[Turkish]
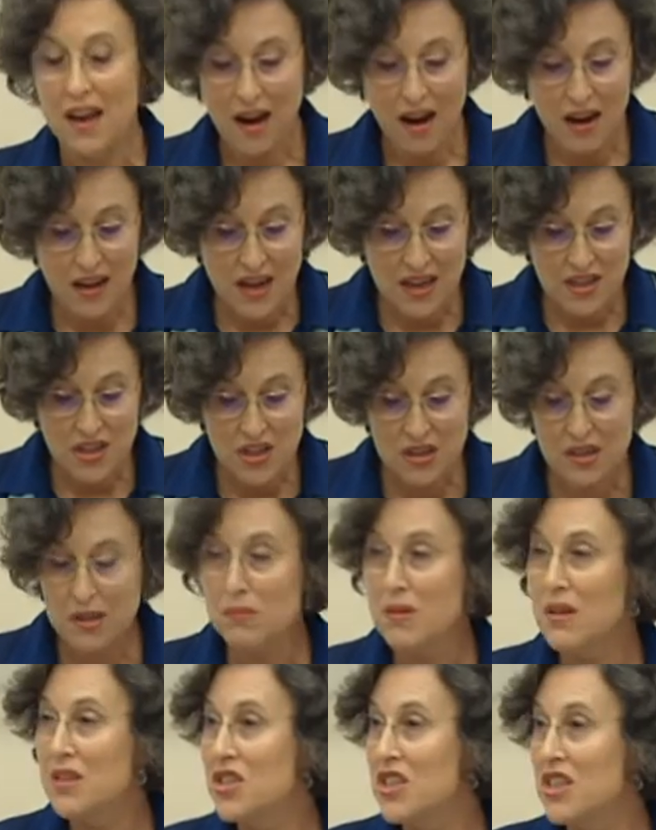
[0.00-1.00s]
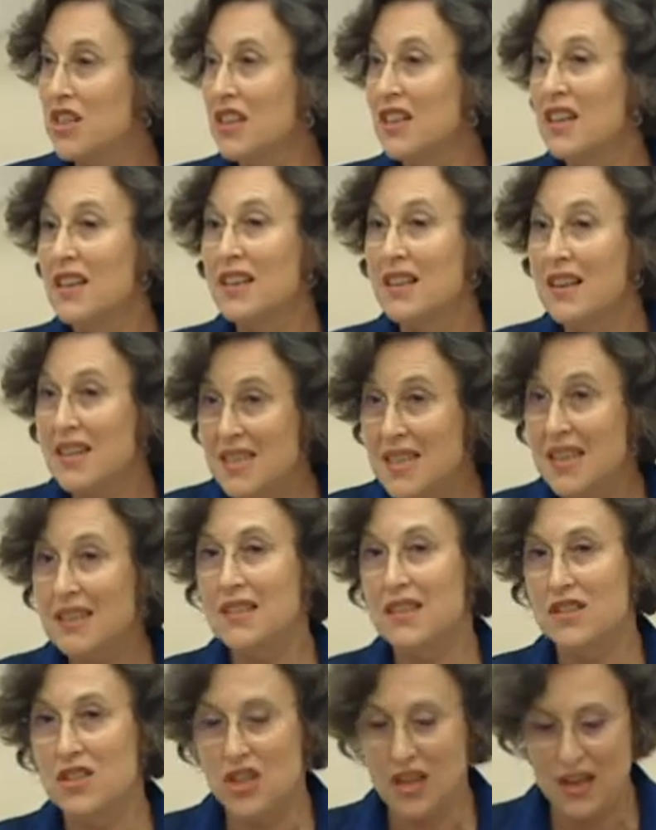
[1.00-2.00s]
araştırmacı
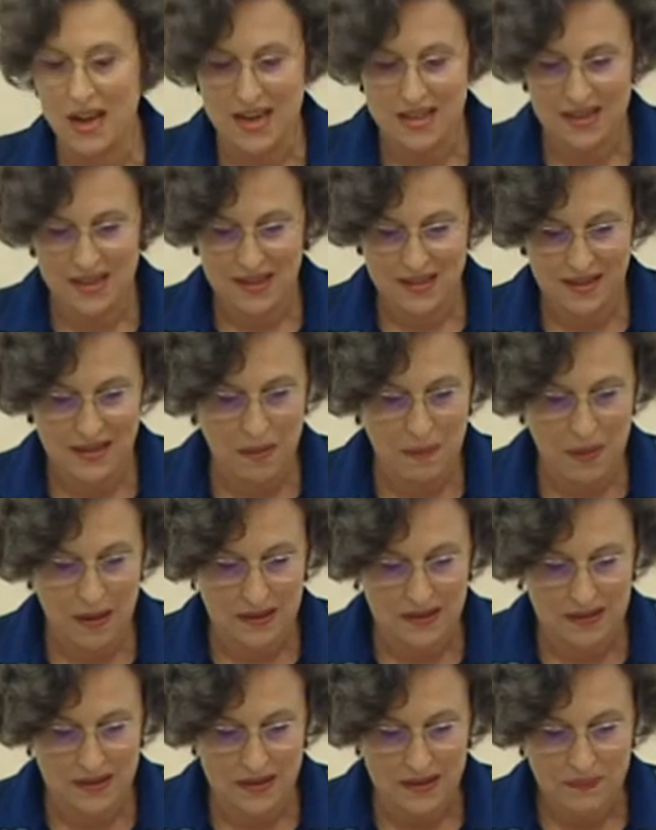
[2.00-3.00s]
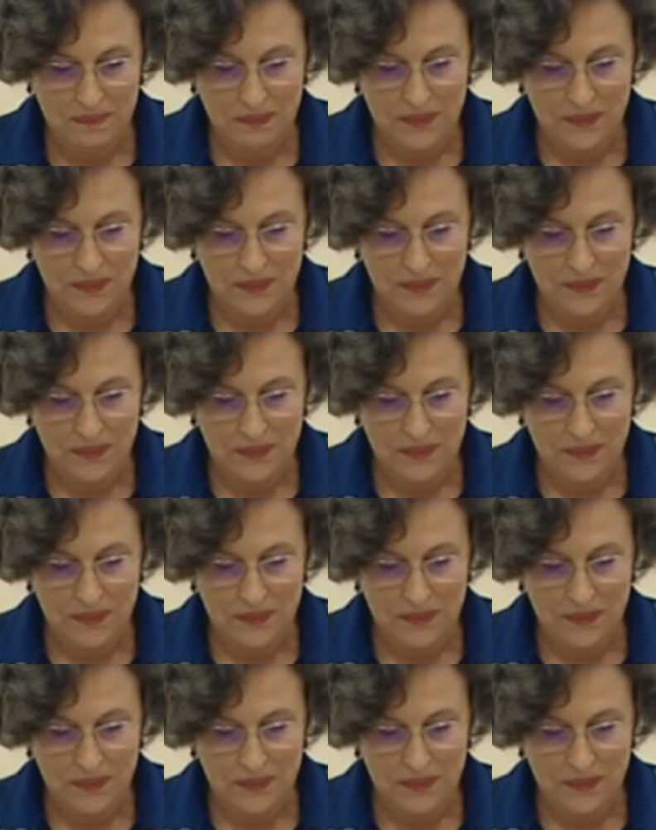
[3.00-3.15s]
gazeteciler demektir.